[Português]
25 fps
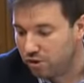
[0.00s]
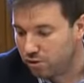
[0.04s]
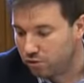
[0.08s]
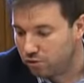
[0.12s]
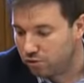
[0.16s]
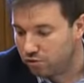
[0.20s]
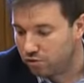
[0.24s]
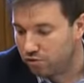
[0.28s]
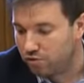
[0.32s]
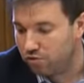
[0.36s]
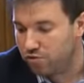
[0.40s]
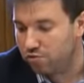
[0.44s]
em
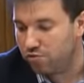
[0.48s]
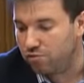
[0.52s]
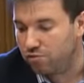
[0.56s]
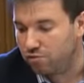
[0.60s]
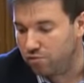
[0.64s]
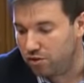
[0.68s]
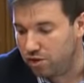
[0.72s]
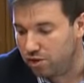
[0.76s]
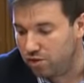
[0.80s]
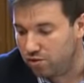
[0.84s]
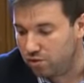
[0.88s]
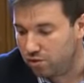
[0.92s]

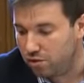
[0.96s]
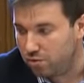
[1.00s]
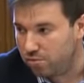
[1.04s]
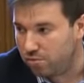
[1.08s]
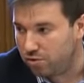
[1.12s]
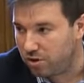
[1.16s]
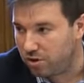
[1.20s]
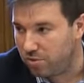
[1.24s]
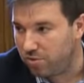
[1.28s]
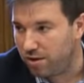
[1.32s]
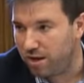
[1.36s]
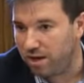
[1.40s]
conjunto neste
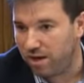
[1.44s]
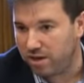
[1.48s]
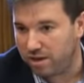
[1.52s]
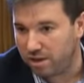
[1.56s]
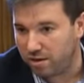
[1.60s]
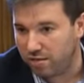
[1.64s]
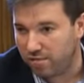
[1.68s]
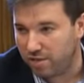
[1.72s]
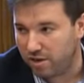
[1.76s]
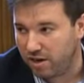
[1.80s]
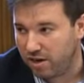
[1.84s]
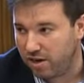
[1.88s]
grupo de trabalho
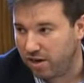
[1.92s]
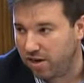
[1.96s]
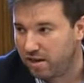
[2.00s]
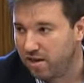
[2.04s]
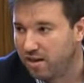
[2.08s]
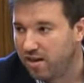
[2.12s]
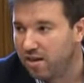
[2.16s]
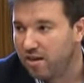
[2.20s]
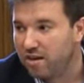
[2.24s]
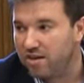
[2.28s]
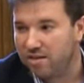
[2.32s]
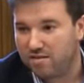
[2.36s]
até
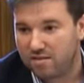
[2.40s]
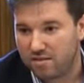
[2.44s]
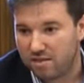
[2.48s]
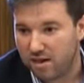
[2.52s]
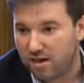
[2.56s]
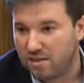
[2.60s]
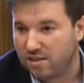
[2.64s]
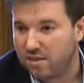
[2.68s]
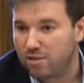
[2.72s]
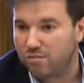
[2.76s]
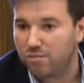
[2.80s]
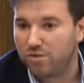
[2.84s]
final
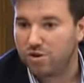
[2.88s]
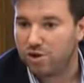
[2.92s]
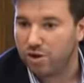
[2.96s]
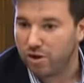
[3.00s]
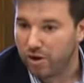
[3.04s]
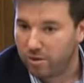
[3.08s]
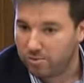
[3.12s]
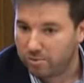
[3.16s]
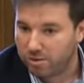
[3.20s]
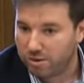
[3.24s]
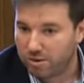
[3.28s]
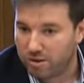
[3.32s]
será tempo que
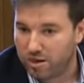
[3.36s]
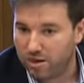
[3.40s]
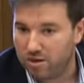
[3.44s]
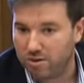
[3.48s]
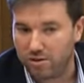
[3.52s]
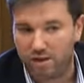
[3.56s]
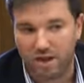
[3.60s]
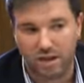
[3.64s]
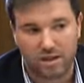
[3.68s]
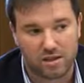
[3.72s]
não é perdido,